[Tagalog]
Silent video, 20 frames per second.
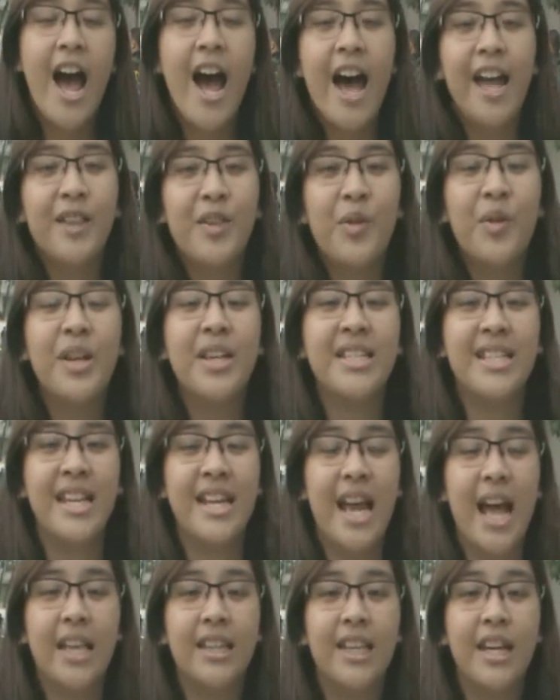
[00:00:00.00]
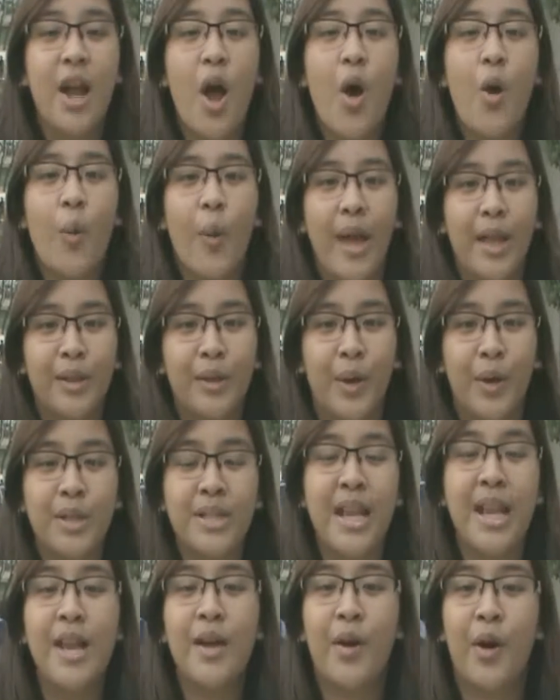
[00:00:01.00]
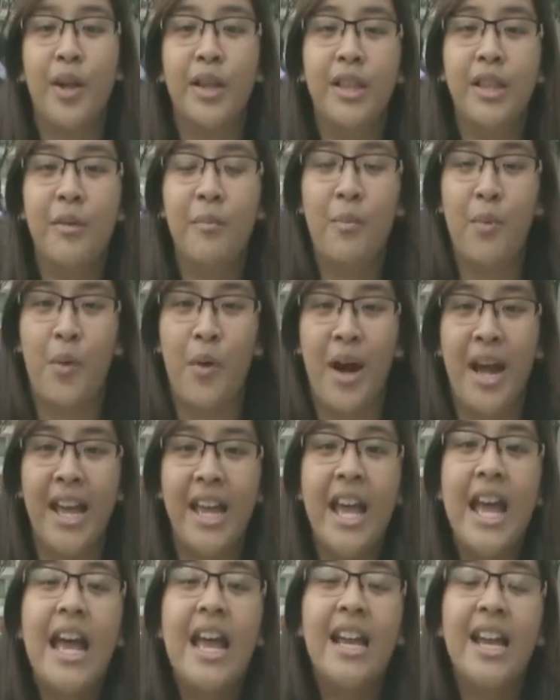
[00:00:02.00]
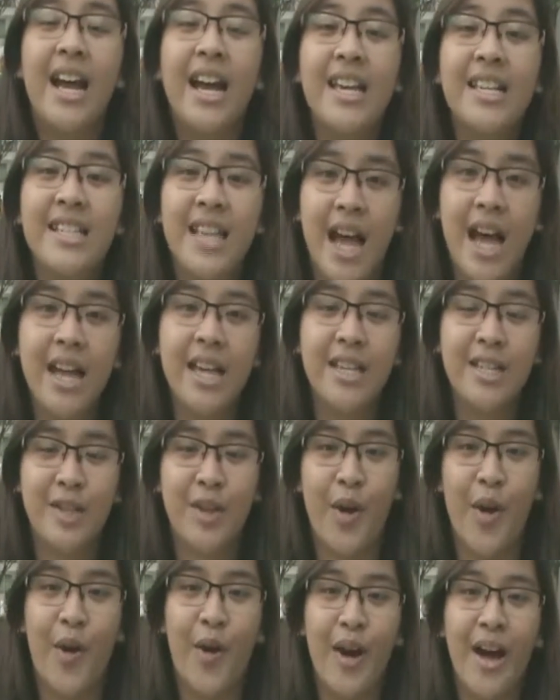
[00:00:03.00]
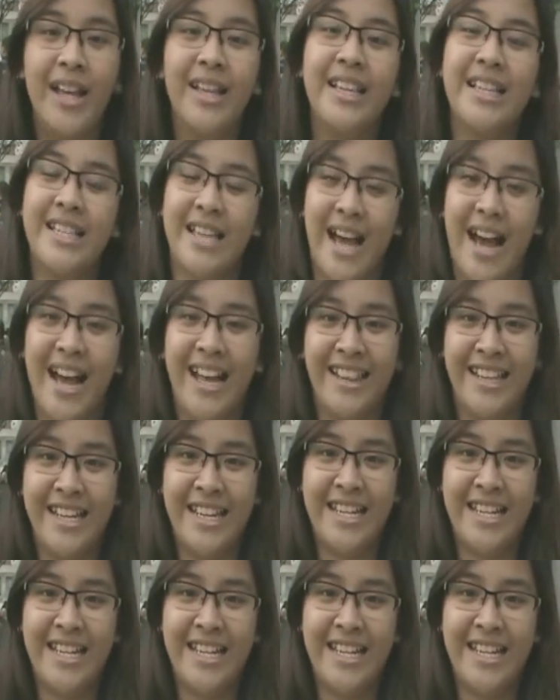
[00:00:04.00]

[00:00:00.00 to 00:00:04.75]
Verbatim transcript: at tuklasin natin ang kwento sa likod ng buhay ng isang isko at isang